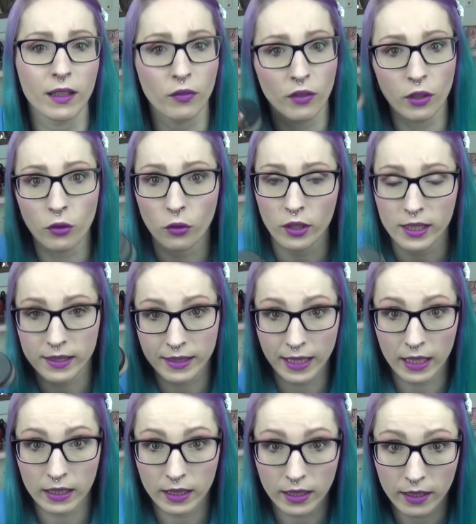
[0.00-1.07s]
Ich verlinke euch das
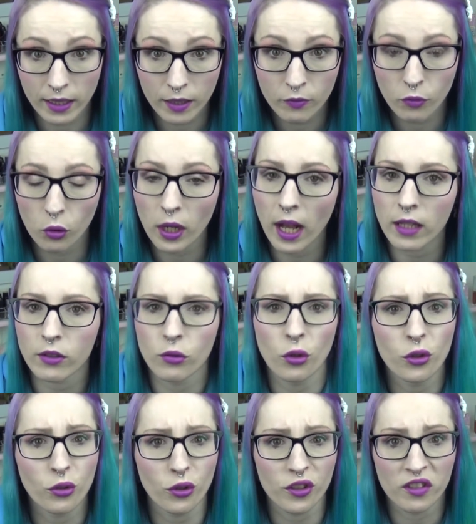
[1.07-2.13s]
gerne hier in der Infokarte,
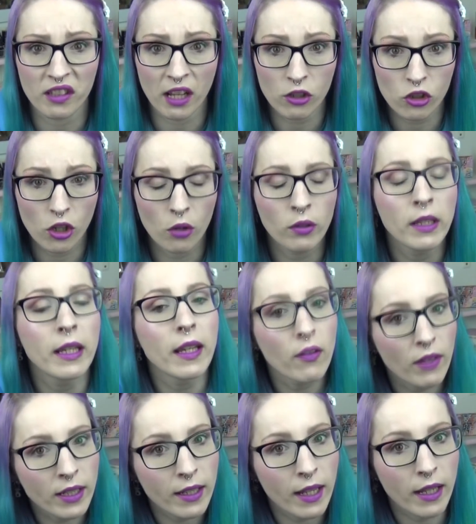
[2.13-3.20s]
könnt ihr euch das anschauen,
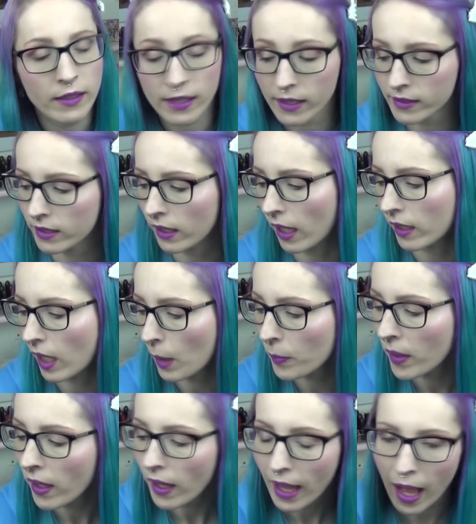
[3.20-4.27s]
wenn ihr da Interesse dran
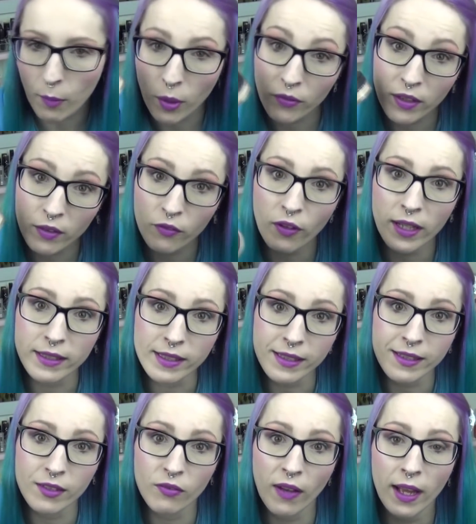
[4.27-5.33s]
habt. Aber auf jeden Fall
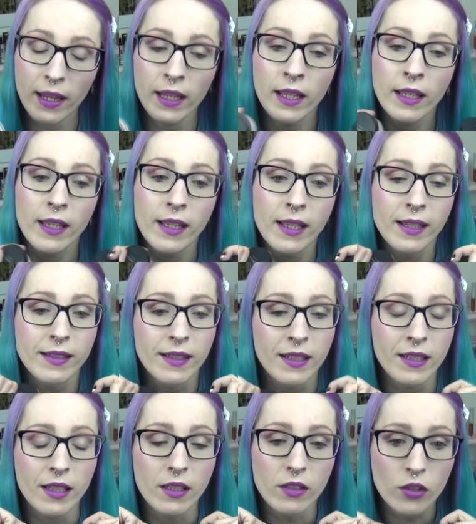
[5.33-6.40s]
die zwei
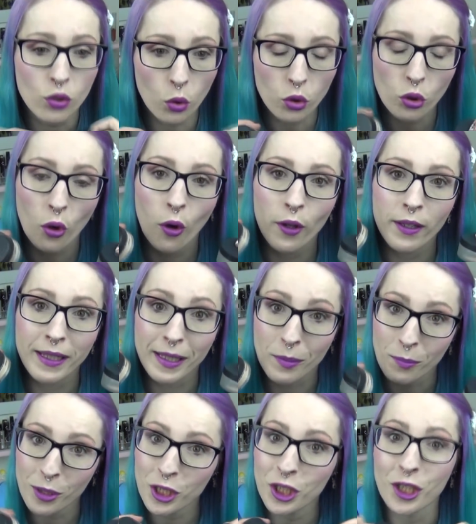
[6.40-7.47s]
sind so toll
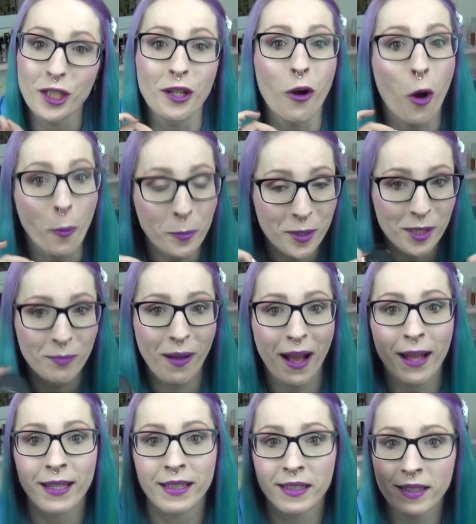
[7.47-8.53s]
gemischt,
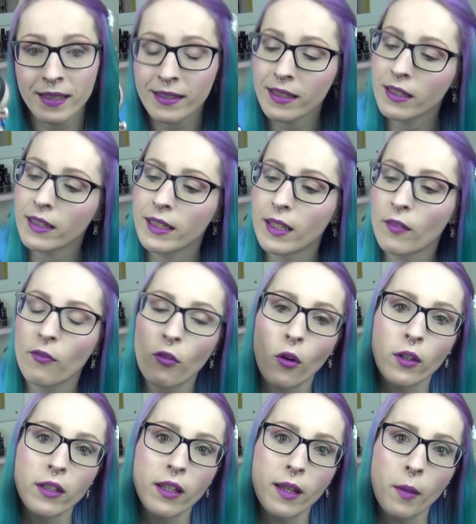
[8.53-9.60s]
optimal. Diese hier
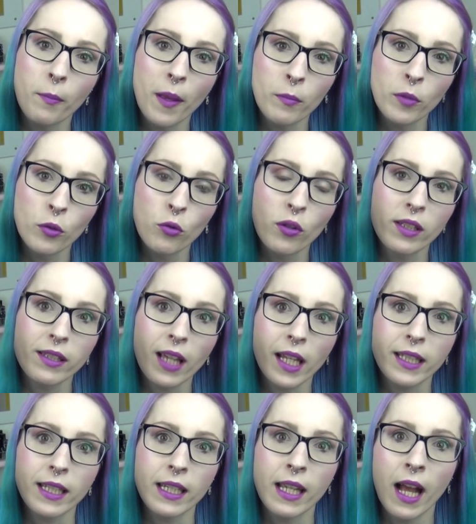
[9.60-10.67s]
von äh, Bare Minerals
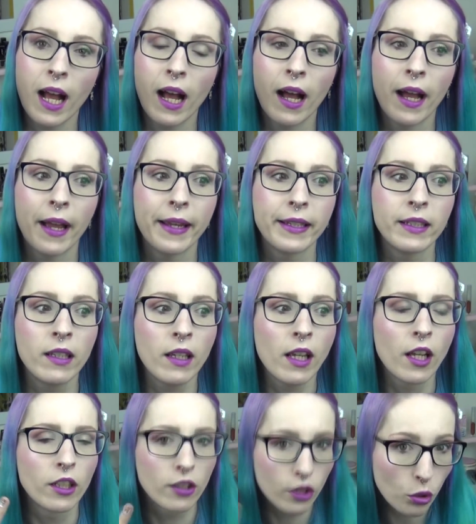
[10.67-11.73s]
hat eher ein
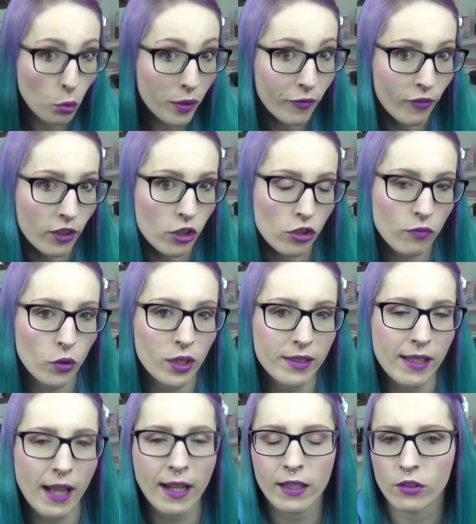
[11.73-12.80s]
Dewy Finish, würde
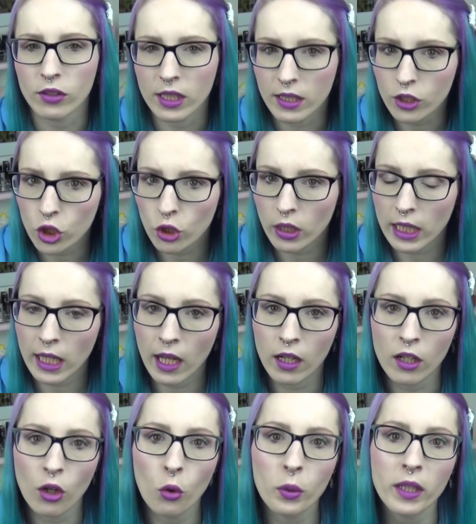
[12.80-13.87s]
ich sagen. Also die ist schon eher
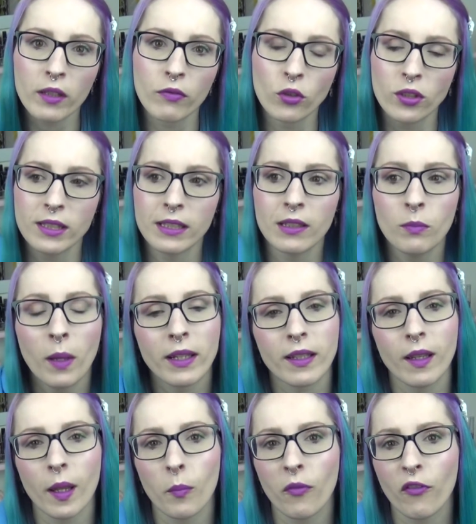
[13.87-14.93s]
glowy. Ich würde es
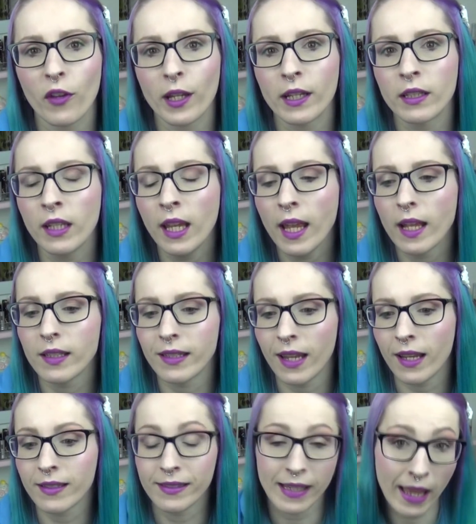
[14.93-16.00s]
niemandem empfehlen,
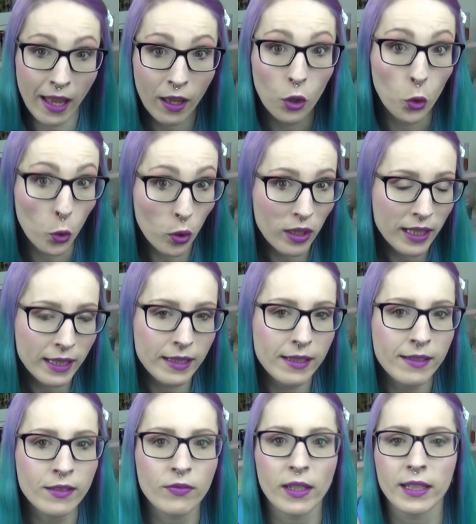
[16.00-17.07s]
der sehr ölig
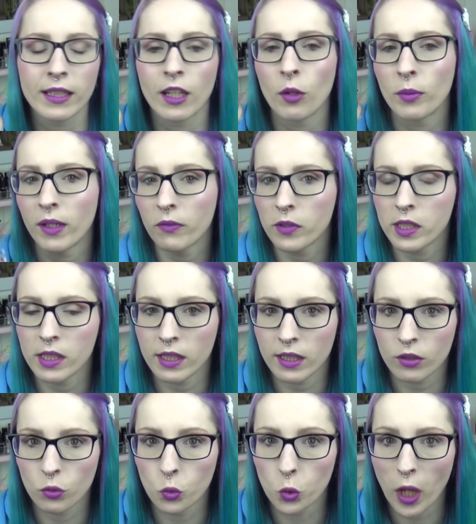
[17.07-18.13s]
ist, weil ich glaube, da wird sie
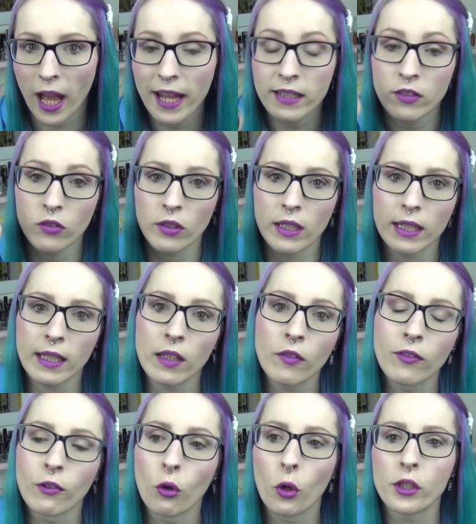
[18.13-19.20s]
nicht so gut halten, sondern
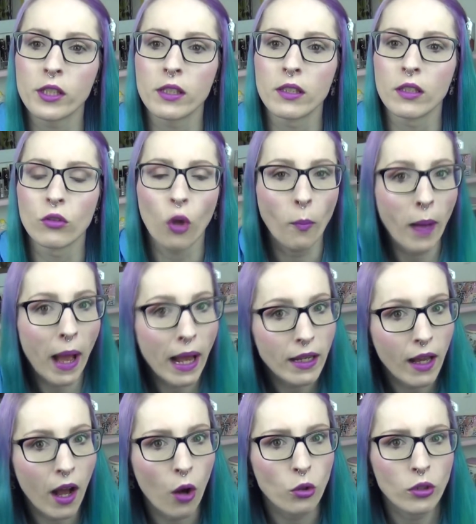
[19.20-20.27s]
eher für Leute, die
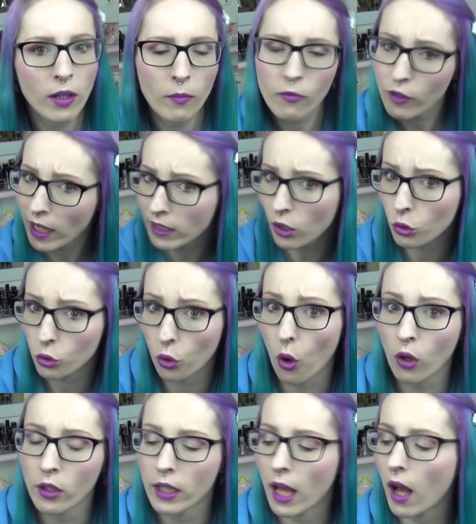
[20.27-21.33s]
normale Haut haben, vielleicht auch
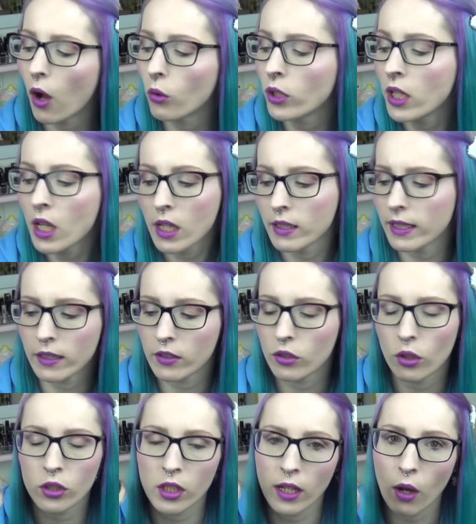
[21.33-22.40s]
trockene Haut. Denke ich,
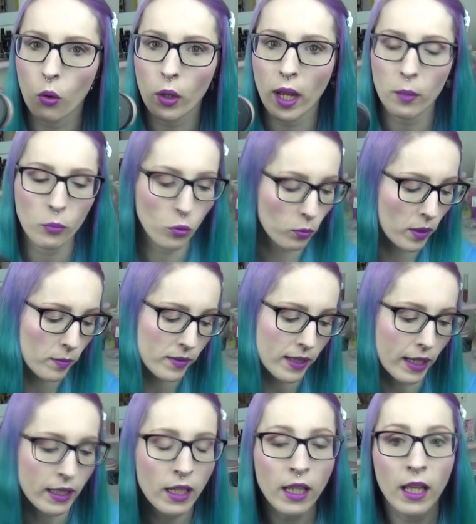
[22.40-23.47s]
sollte da auch kein Problem
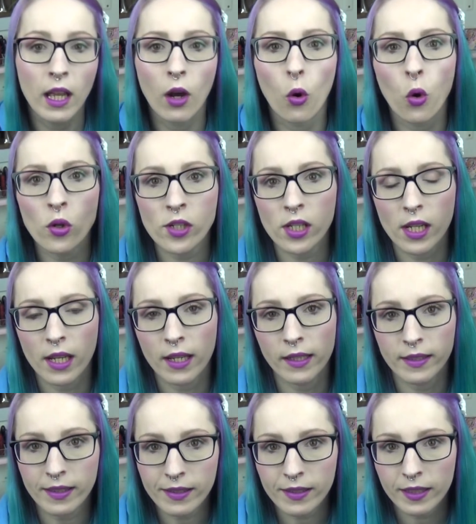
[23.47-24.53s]
sein. Und
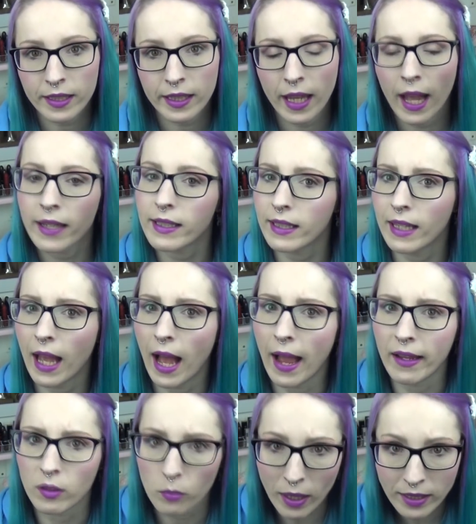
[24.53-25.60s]
äh, diese hier hat eher
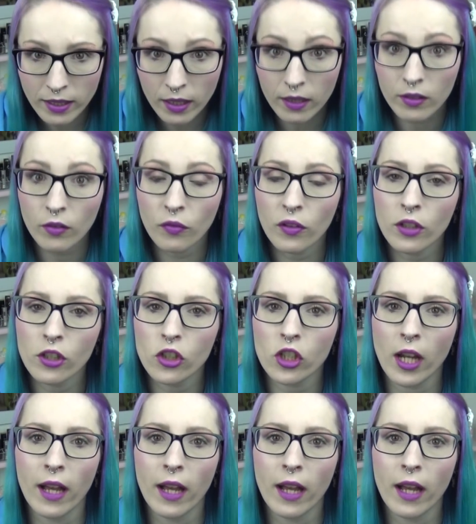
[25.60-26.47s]
ein matteres Finish.